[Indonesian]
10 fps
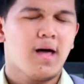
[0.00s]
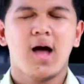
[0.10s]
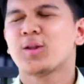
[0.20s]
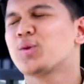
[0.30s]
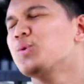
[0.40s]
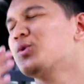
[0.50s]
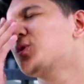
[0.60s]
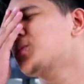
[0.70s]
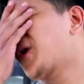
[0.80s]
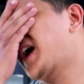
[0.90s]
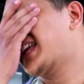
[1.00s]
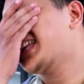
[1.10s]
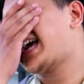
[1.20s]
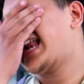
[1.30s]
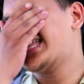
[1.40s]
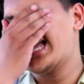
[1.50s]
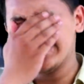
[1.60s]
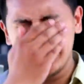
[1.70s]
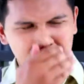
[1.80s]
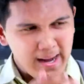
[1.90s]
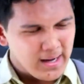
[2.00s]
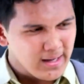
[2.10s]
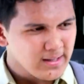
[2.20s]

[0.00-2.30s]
aduh bukannya tadi sekalian aja bang